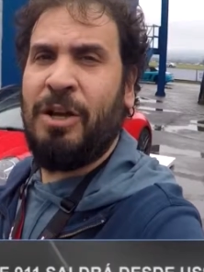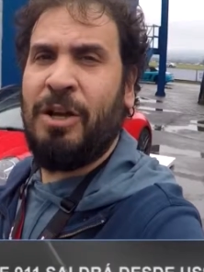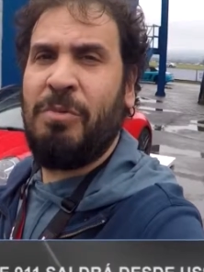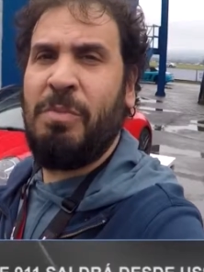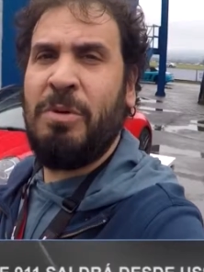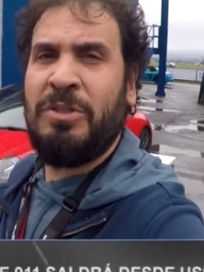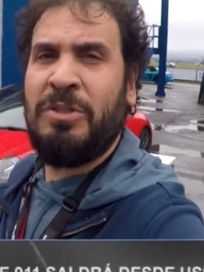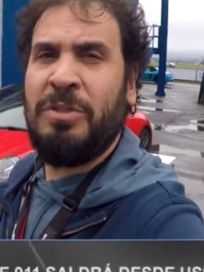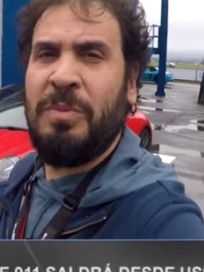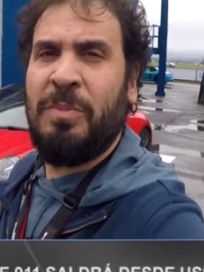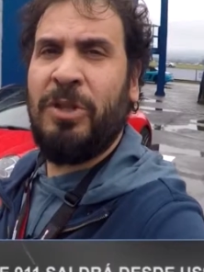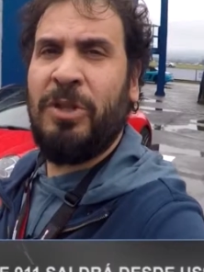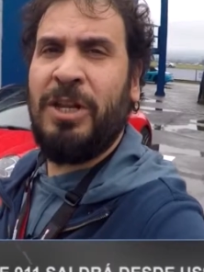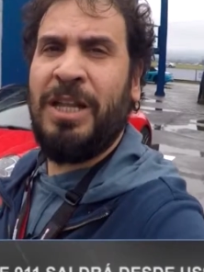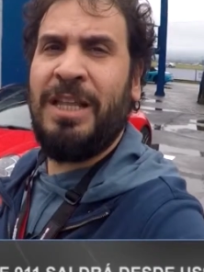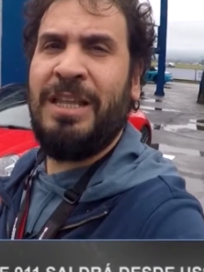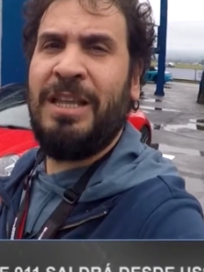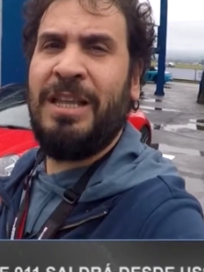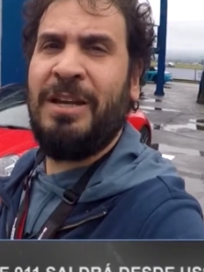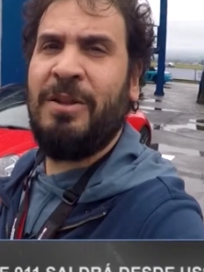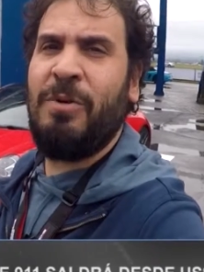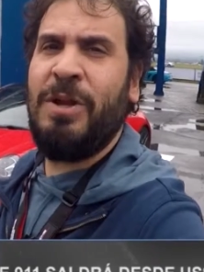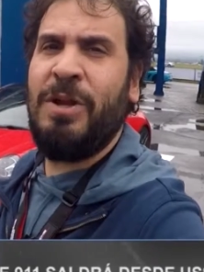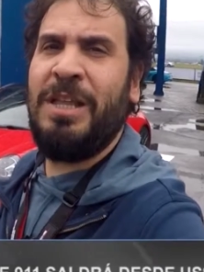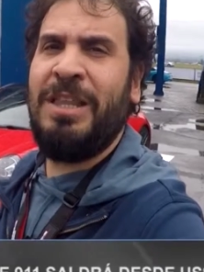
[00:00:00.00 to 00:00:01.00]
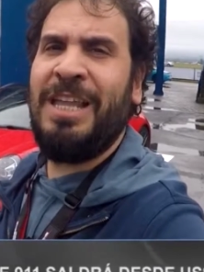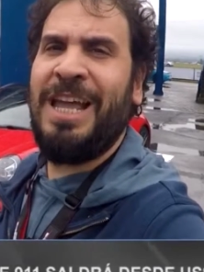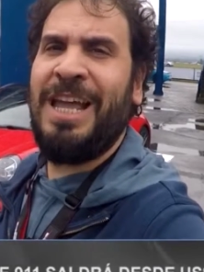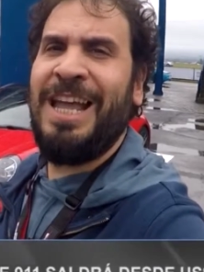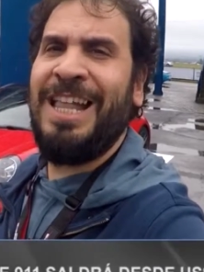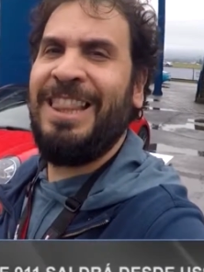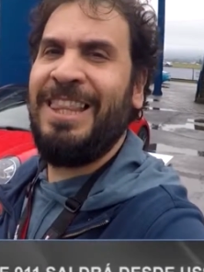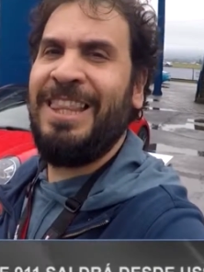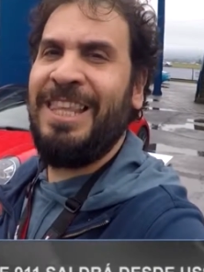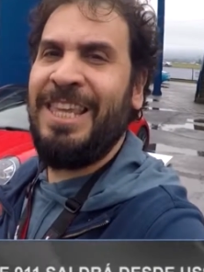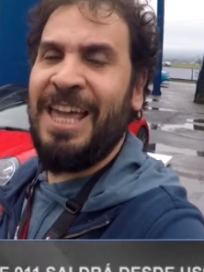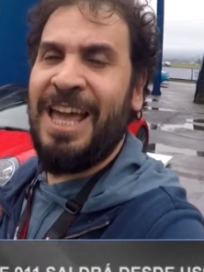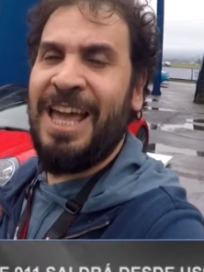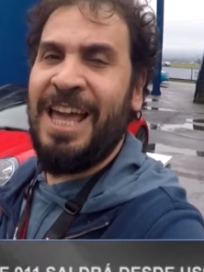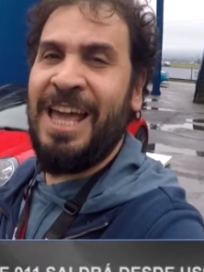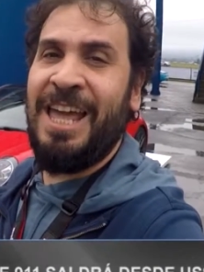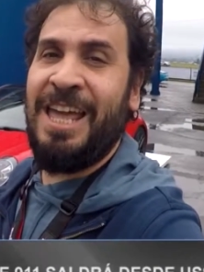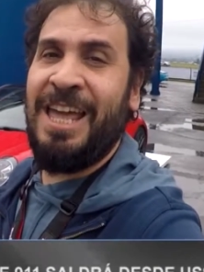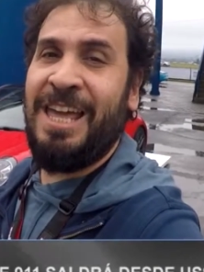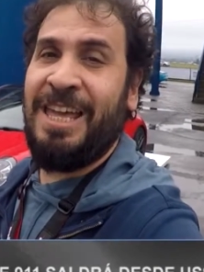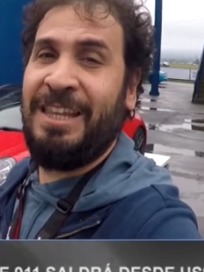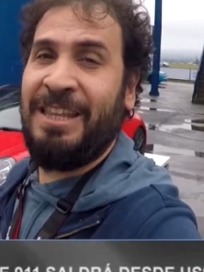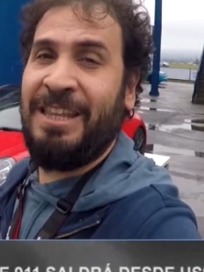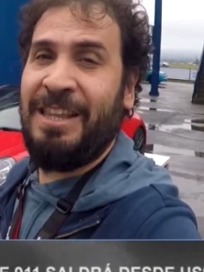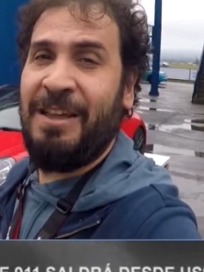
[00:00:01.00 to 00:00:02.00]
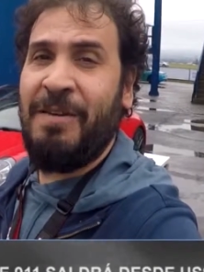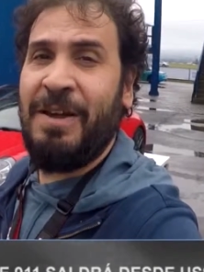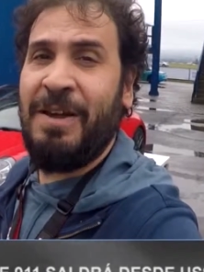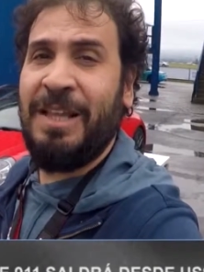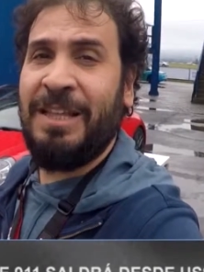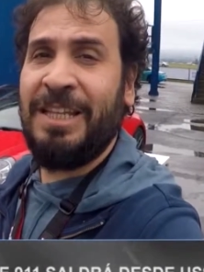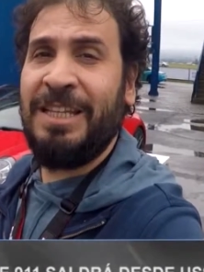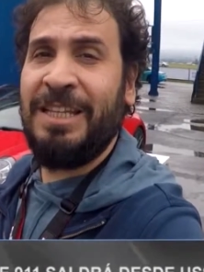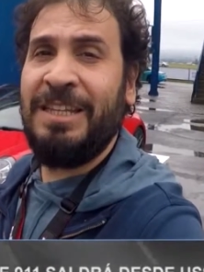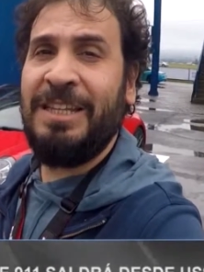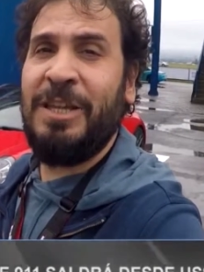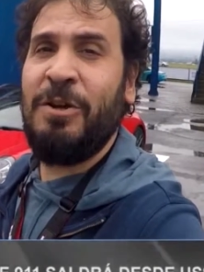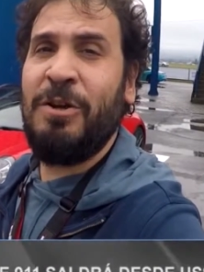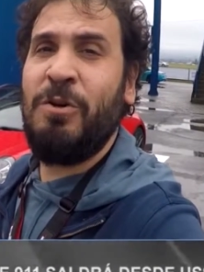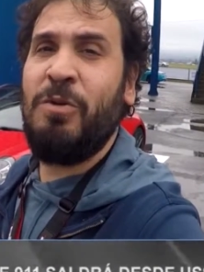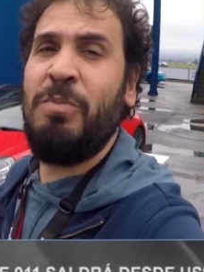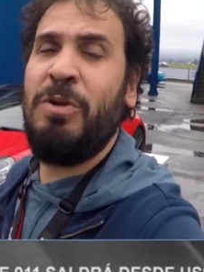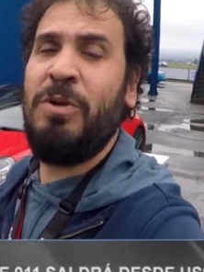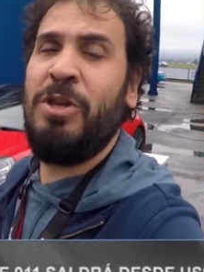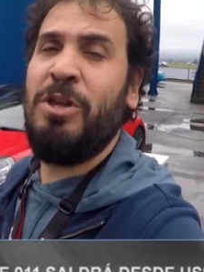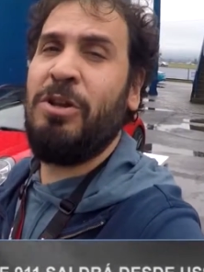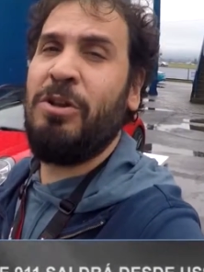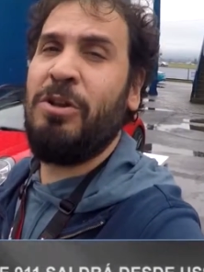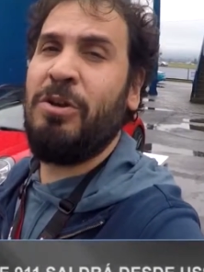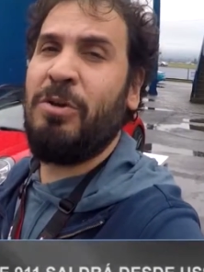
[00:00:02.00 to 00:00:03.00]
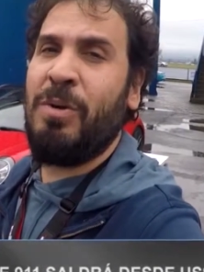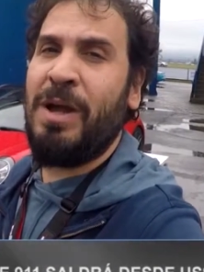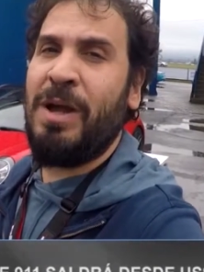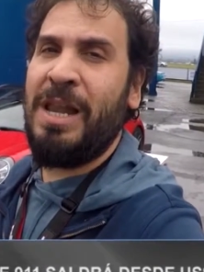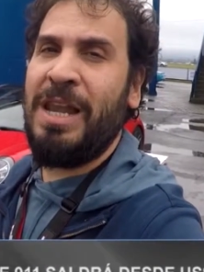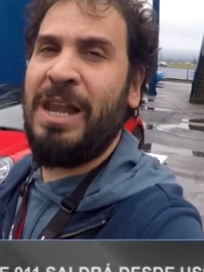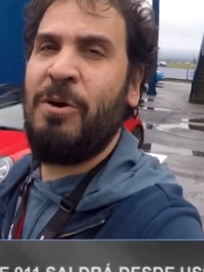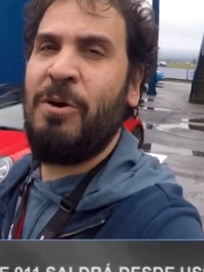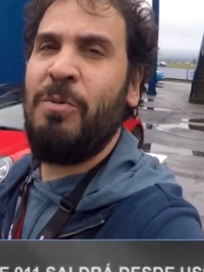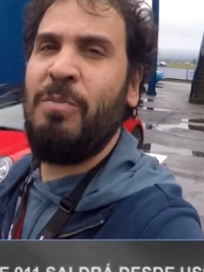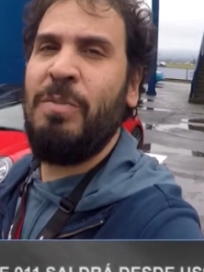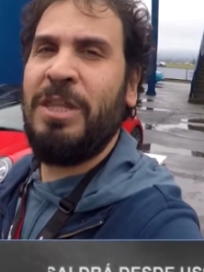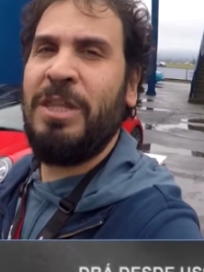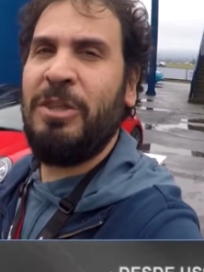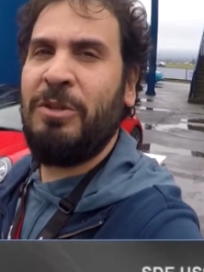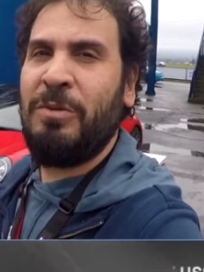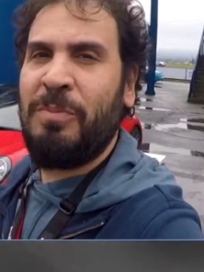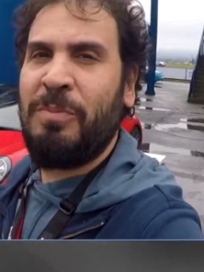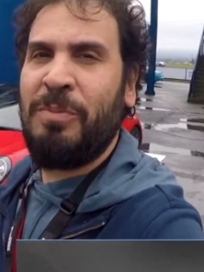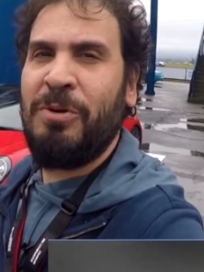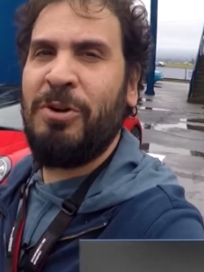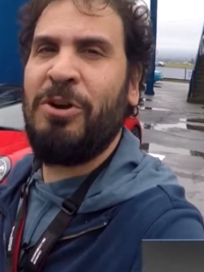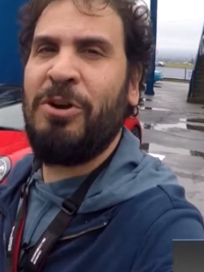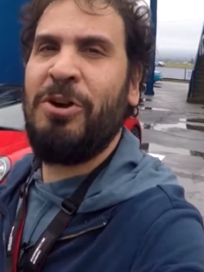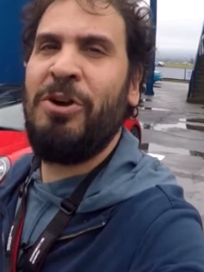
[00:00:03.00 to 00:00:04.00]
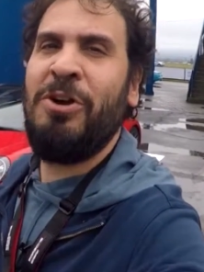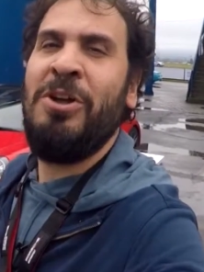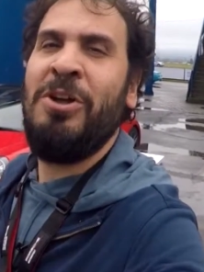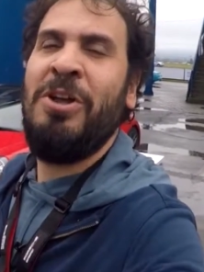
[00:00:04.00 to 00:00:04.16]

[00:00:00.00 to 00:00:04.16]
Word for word: Como se podrán dar cuenta, el día está bastante húmedo, lo cual aumenta un poco